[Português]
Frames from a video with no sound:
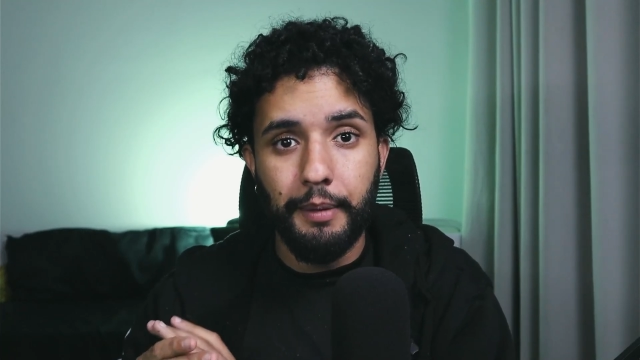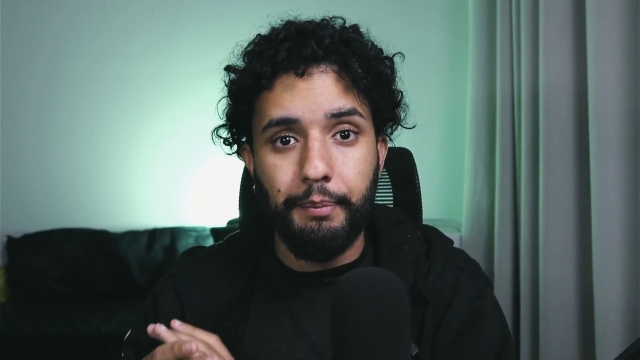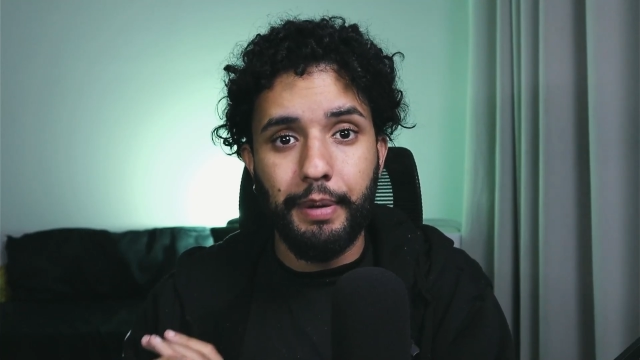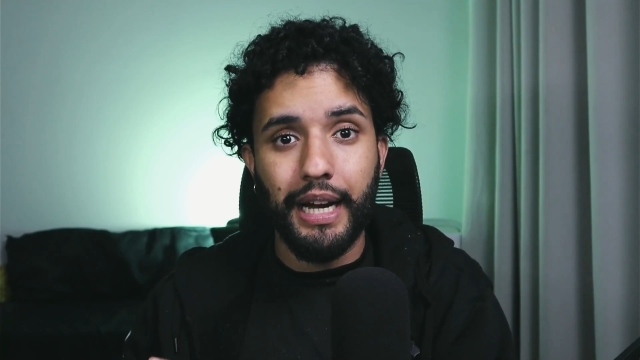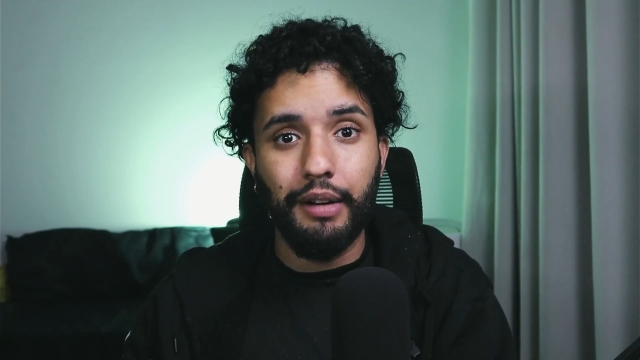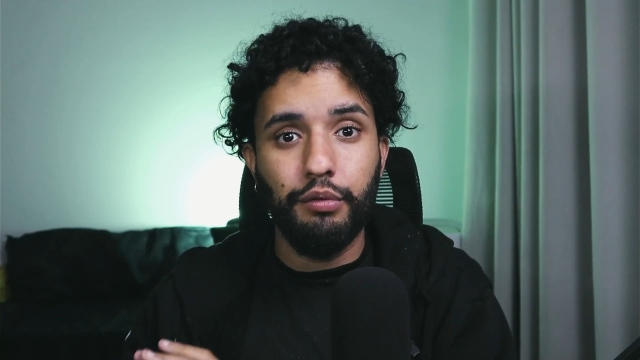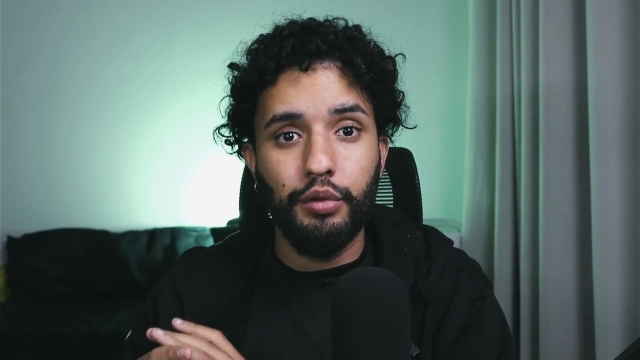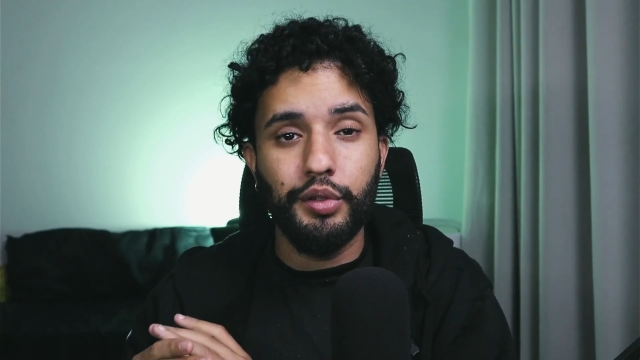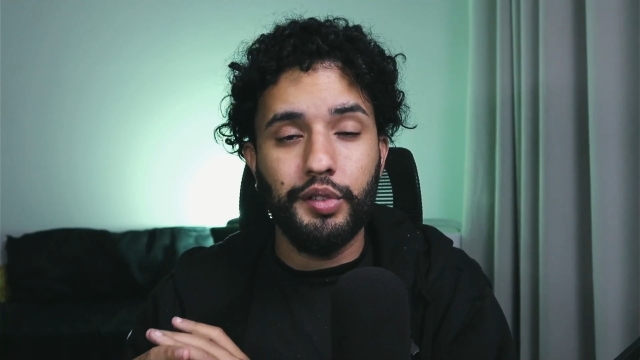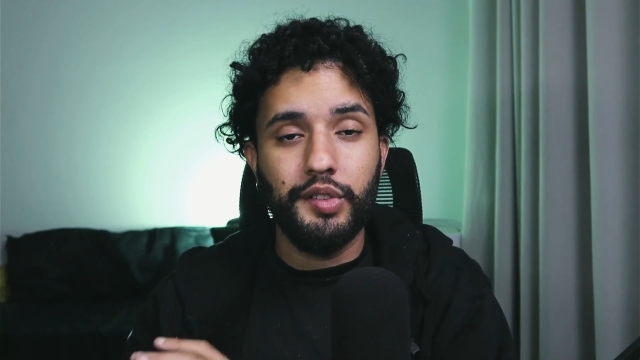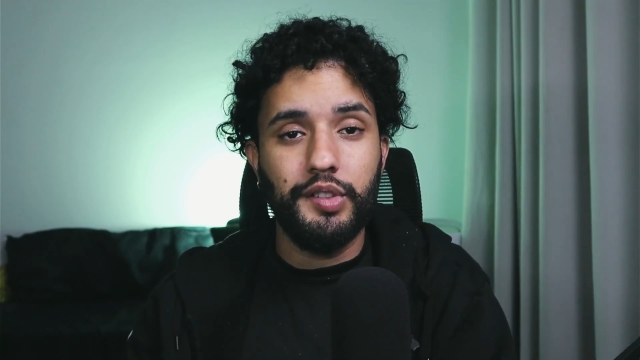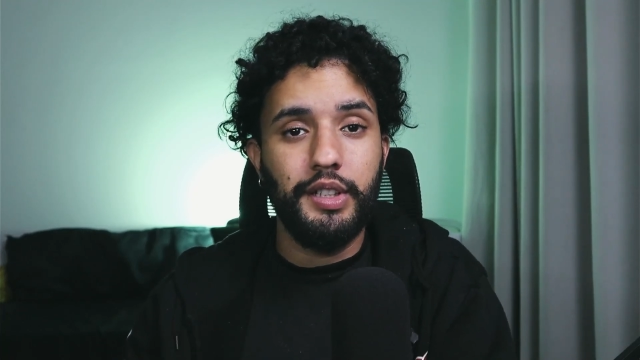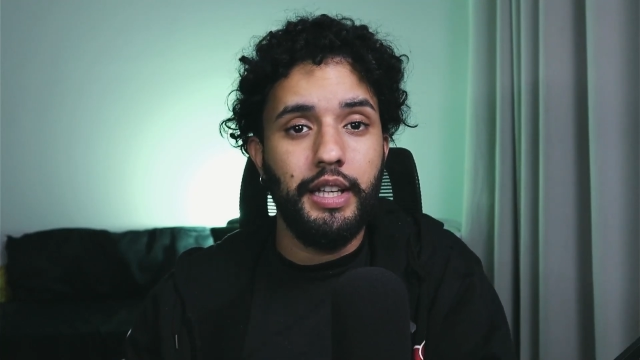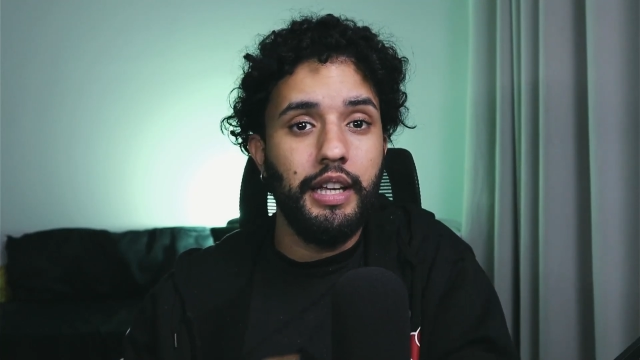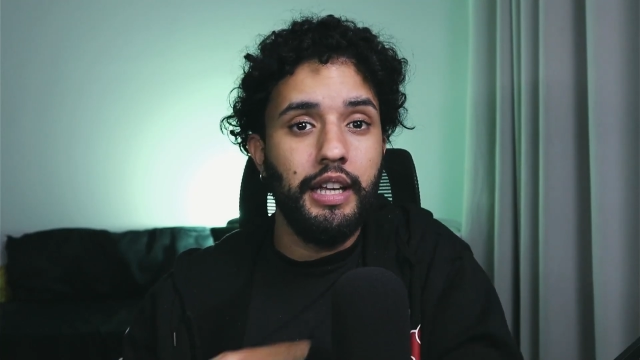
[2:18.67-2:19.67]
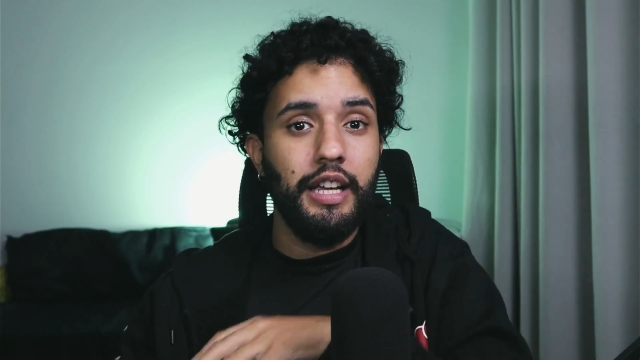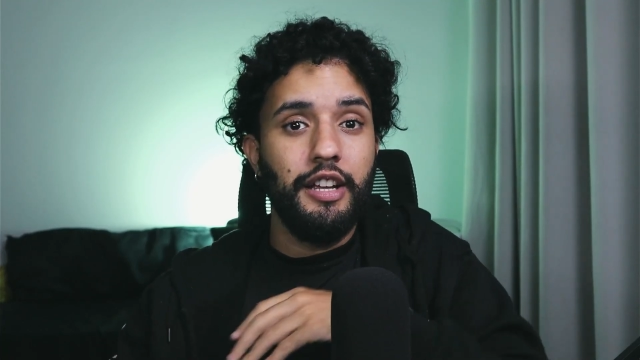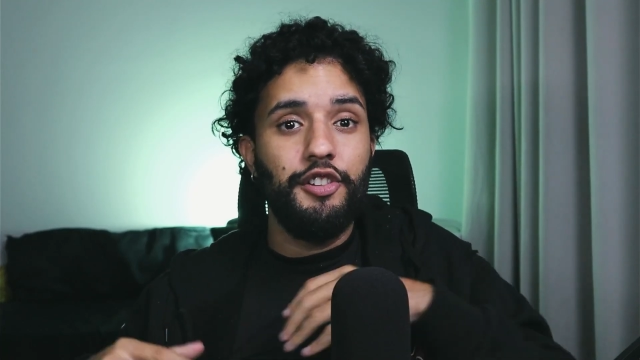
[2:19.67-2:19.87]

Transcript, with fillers: para você